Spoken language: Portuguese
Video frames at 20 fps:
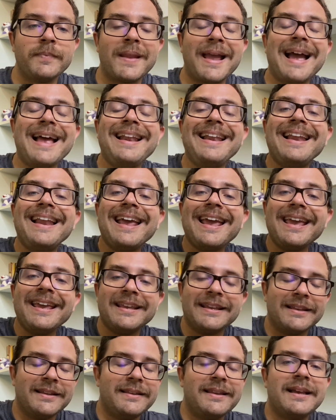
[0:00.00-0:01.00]

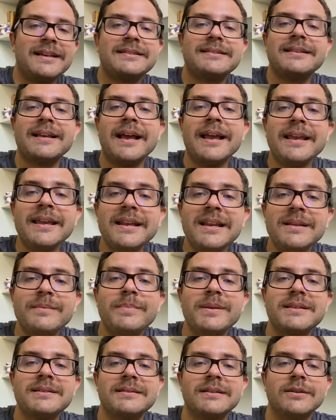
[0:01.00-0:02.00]
Além dessa
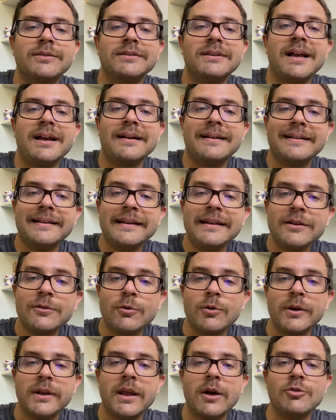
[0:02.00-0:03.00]
inibição da
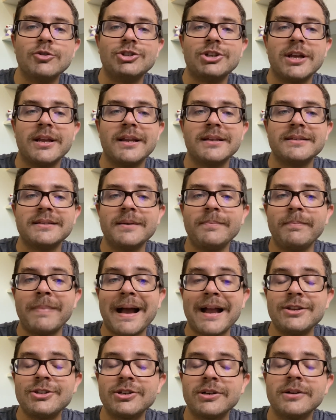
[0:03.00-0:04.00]
gliconeogênese
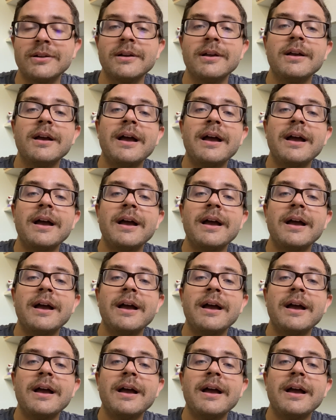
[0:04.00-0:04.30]
hepática,